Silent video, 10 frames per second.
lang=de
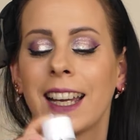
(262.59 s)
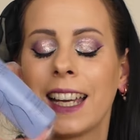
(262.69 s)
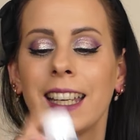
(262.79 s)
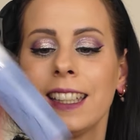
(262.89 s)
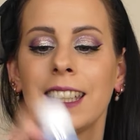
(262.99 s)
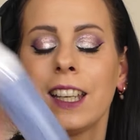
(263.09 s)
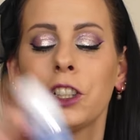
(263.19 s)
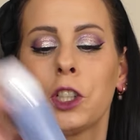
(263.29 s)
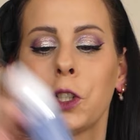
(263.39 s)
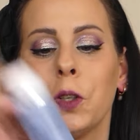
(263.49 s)

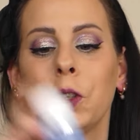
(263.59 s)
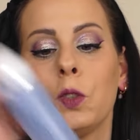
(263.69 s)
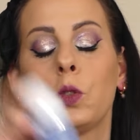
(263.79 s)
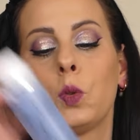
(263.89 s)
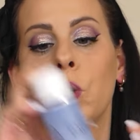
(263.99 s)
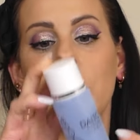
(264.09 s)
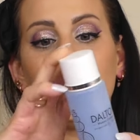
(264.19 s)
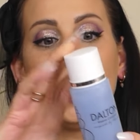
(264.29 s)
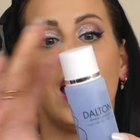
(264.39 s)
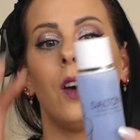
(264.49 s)
richtig schön
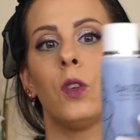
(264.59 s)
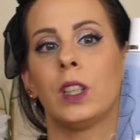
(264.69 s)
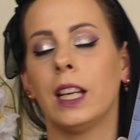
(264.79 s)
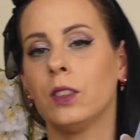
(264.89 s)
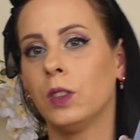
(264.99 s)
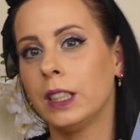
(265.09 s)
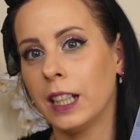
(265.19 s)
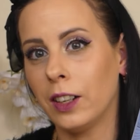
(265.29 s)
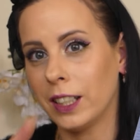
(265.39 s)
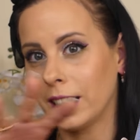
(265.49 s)
durch und dann holt
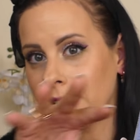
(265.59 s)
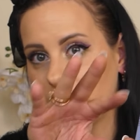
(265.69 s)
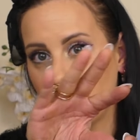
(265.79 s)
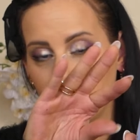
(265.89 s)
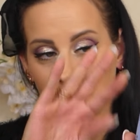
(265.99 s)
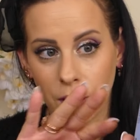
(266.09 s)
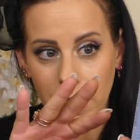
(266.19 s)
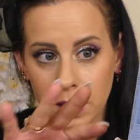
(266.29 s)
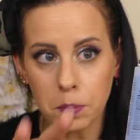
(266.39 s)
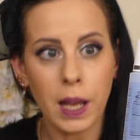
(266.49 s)
ihr euch das auf ein
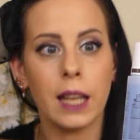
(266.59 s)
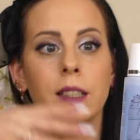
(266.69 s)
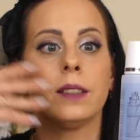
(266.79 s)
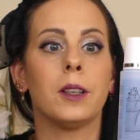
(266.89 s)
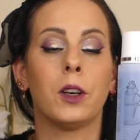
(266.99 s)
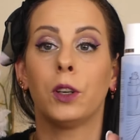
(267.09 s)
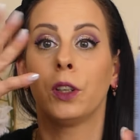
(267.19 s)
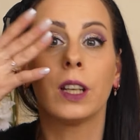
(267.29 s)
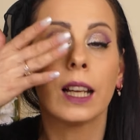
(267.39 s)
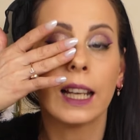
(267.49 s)
Wattepad
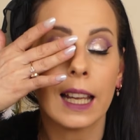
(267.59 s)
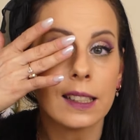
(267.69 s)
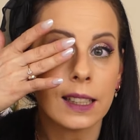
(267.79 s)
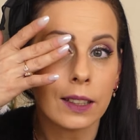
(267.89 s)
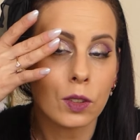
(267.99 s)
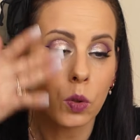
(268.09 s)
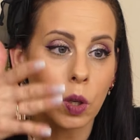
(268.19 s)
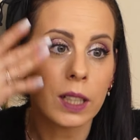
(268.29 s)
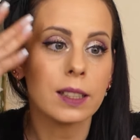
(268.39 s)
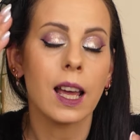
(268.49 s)
und lasst das
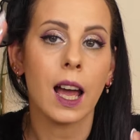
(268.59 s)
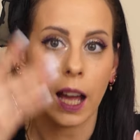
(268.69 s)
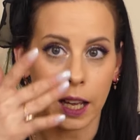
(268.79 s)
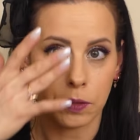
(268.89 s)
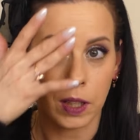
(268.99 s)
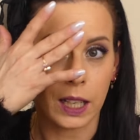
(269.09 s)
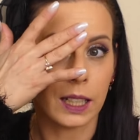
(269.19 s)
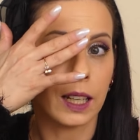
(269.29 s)
kurz einwirken.